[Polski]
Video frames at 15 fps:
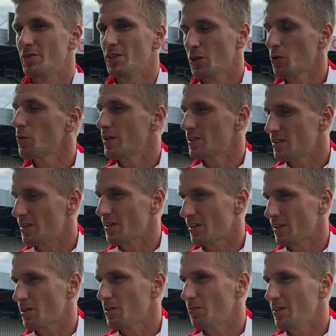Dziękuję całej
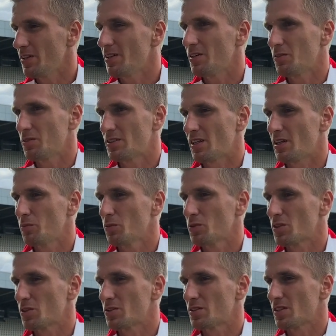Krakowi, całemu
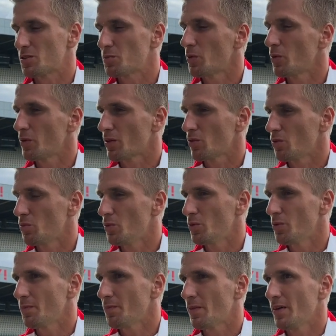zespołu i klubu